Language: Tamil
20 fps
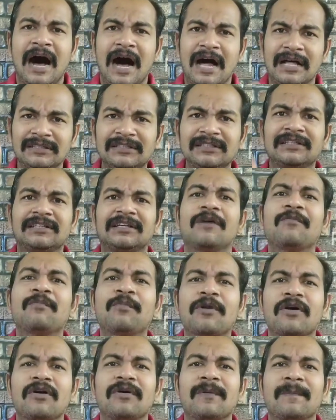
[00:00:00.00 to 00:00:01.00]

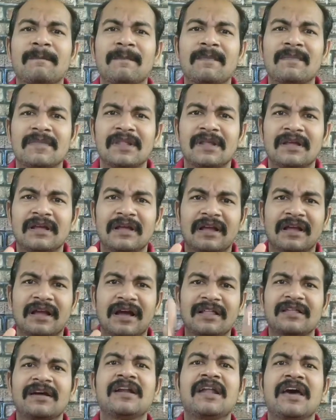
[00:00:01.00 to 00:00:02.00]
அதுக்கப்புறம்
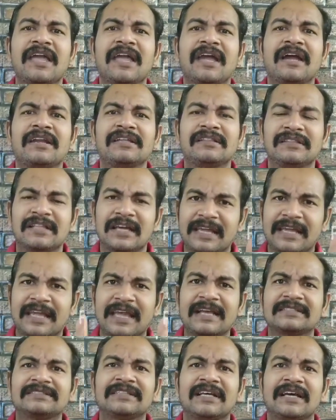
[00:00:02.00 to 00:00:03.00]
கதாநாயகன் இந்த
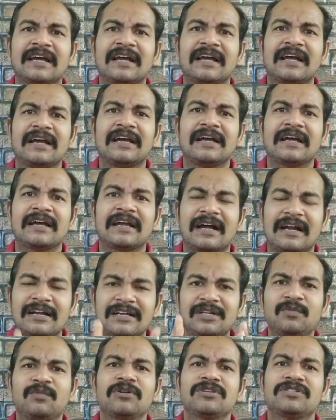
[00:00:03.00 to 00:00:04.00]
கேஸ
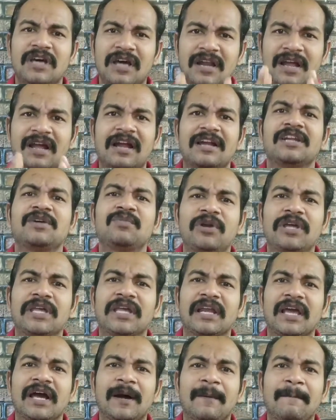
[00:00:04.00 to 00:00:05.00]
கண்டுபிடிச்சாரா
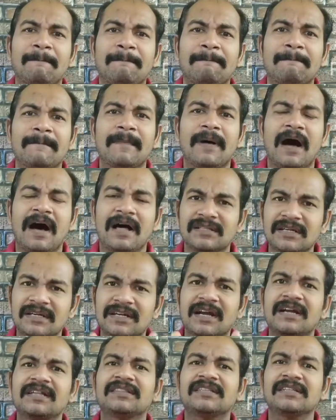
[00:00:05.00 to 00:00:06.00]
கண்டுபிடிக்கலையா
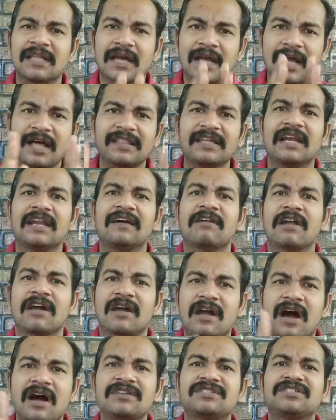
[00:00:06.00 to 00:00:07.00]
அதுக்கடுத்து இந்த கதையில வர
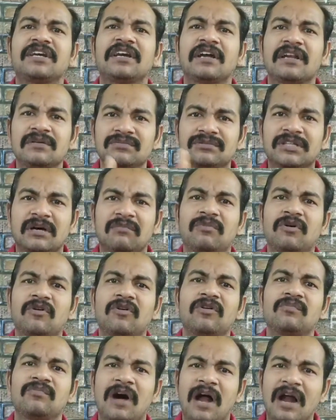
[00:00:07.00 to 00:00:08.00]
காட்சிகளும்
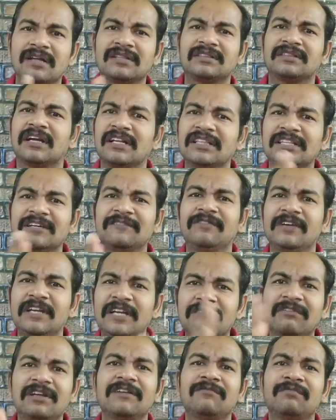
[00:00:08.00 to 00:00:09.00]
சம்பவம் அடுத்தடுத்து
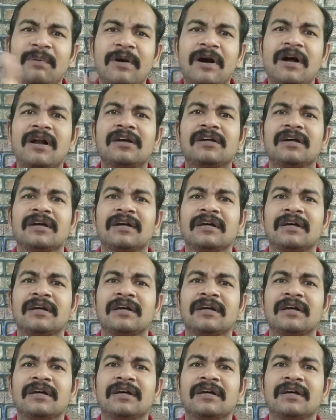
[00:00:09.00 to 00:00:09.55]
விறுவிறுப்பான